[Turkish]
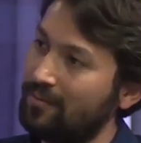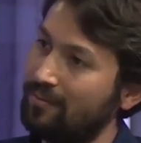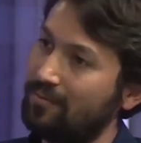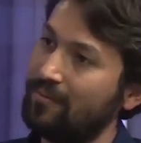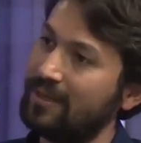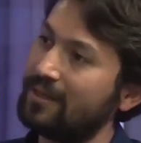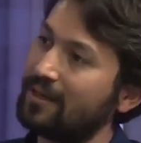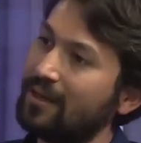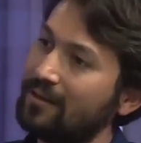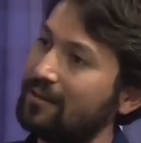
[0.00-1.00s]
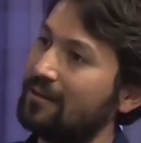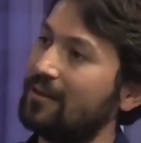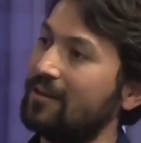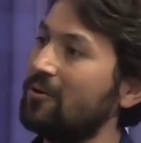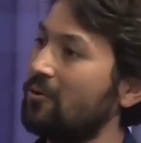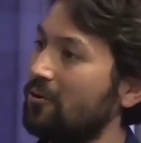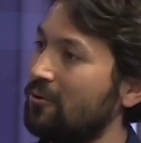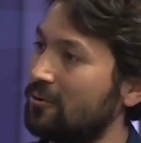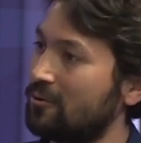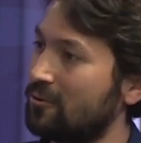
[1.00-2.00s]
mesleki hayat adıklarını
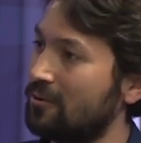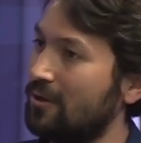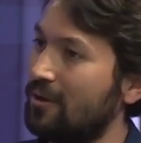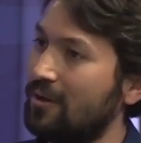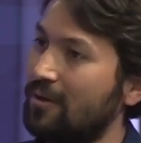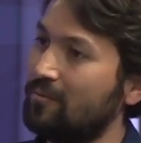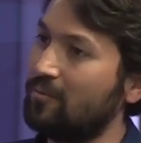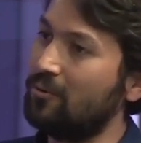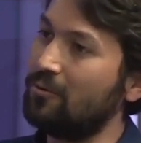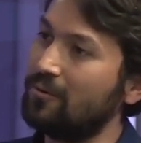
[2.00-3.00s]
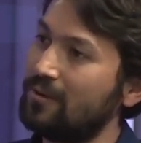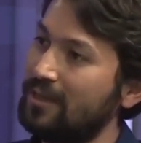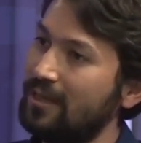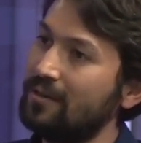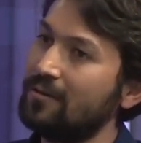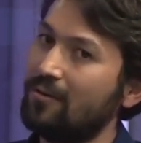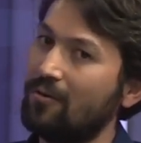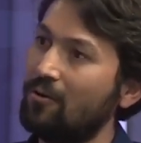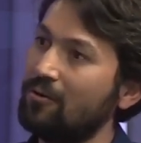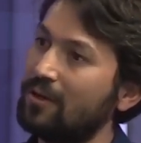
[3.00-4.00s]
görüyoruz. Bu dilin
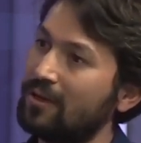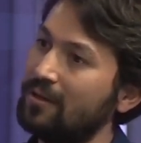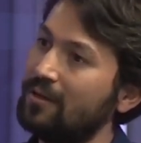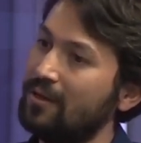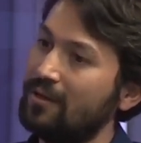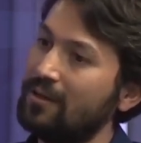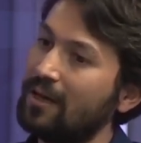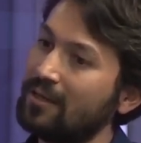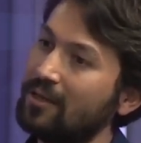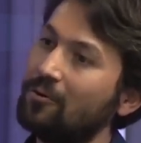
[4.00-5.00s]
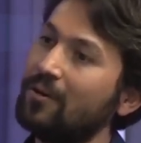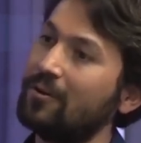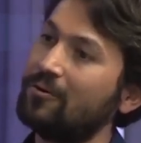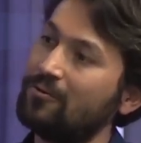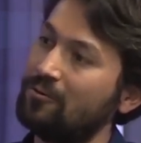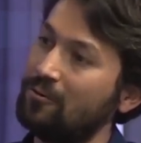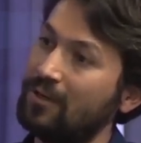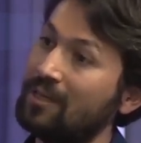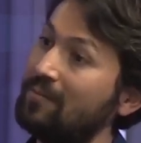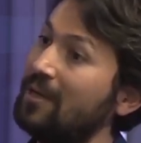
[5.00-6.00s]
onları ne kadar öne götürdüğünü
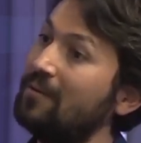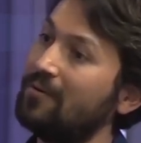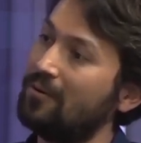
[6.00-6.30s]
ya da bilim